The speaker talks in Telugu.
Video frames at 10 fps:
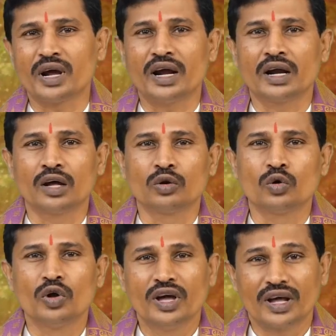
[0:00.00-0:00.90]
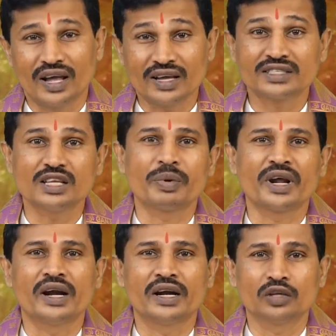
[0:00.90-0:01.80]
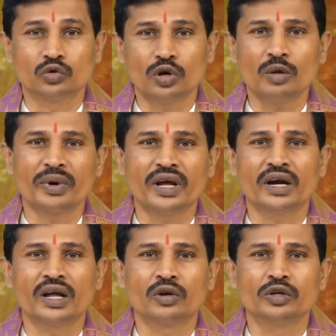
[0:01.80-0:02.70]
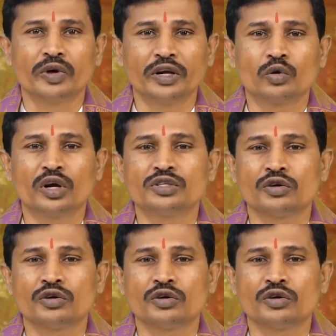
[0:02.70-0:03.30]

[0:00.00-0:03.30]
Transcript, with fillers: ప్రయాణాలు రహస్య ప్రయాణాలు అంటే దూర ప్రయాణాలు ఇవన్నీ కూడా ఈ